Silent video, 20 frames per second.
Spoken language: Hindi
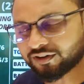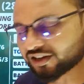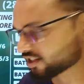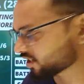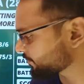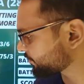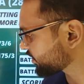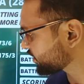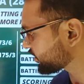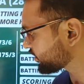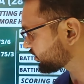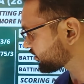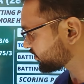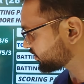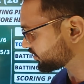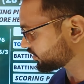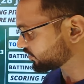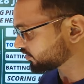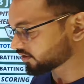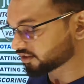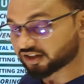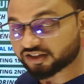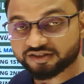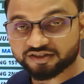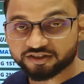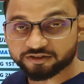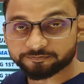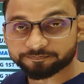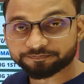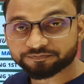नवासी पे
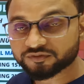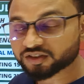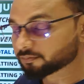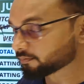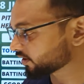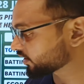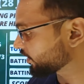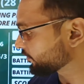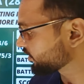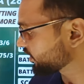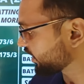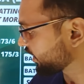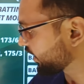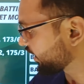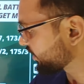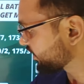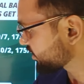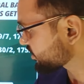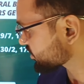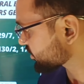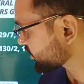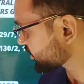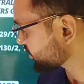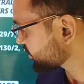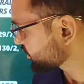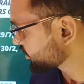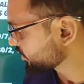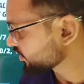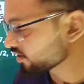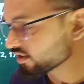दस मतलब ये हाईएस्ट
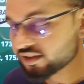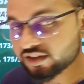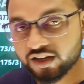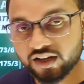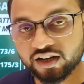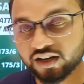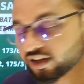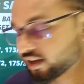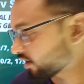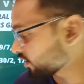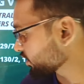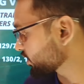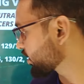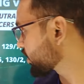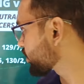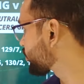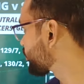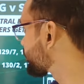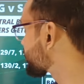है है ना ये